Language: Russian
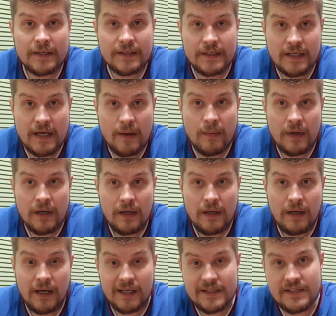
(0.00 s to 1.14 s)
дням
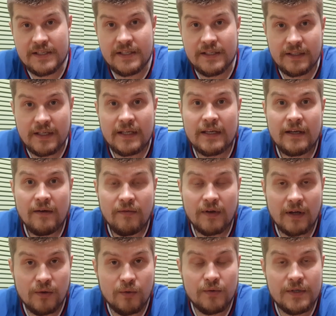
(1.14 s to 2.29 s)
отсидки в
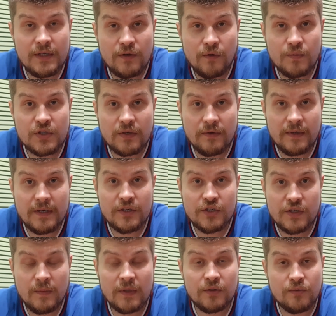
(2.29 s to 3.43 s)
колонии общего
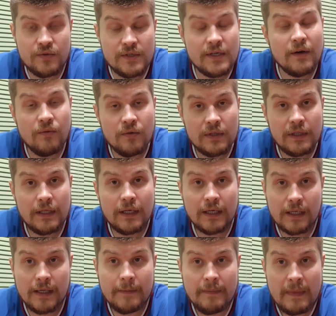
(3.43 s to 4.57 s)
режима. Друзья, вот
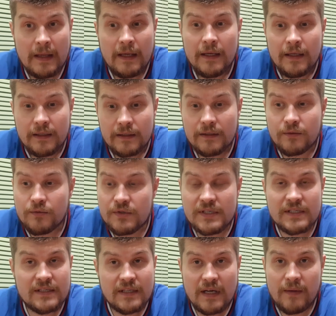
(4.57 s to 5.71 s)
так. То
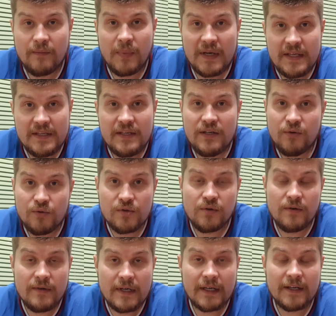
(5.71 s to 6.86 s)
есть там, по идее,
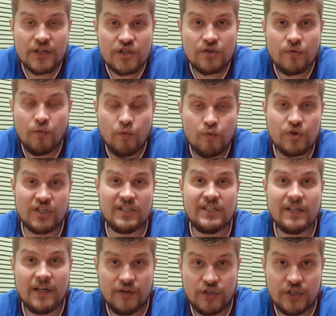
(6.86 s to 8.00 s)
условия, конечно,
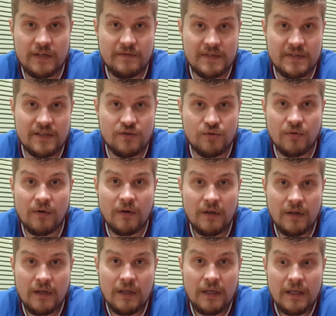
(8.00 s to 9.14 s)
ужасающие в СИЗО.
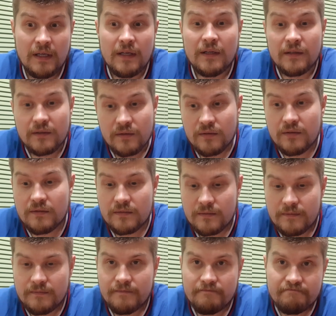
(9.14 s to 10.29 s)
Но,
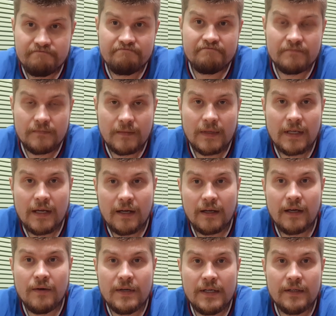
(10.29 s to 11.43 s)
как
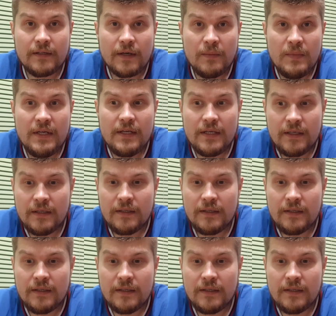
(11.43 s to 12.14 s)
говорит Рамиль,